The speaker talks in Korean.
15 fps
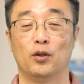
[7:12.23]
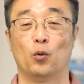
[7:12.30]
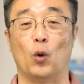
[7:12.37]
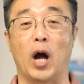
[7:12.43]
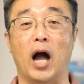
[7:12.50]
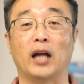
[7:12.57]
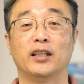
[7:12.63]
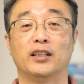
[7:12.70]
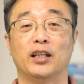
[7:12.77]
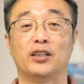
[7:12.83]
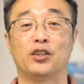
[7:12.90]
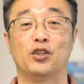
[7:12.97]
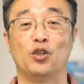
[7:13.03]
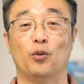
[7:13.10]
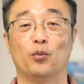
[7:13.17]
왕이
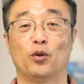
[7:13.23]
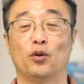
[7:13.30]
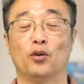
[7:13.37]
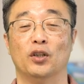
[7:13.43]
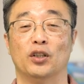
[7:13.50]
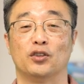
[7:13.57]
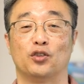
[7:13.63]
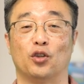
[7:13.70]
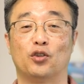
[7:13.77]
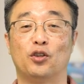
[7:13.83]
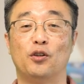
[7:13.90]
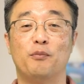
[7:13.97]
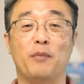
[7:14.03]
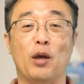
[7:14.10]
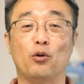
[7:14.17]
된 기념으로
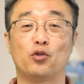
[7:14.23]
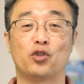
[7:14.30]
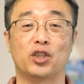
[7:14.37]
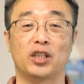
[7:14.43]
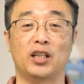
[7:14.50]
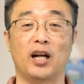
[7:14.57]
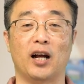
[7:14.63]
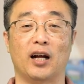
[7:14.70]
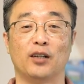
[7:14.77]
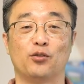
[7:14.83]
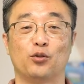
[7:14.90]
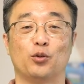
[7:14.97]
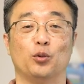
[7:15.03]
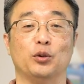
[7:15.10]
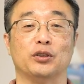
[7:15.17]
저들을 매우 치라 할
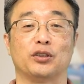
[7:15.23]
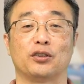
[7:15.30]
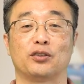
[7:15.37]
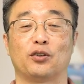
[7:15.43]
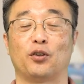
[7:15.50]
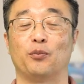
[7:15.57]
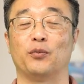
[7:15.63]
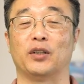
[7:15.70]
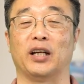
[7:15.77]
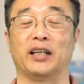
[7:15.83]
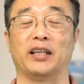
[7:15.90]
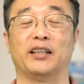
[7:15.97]
수도 있었을 겁니다.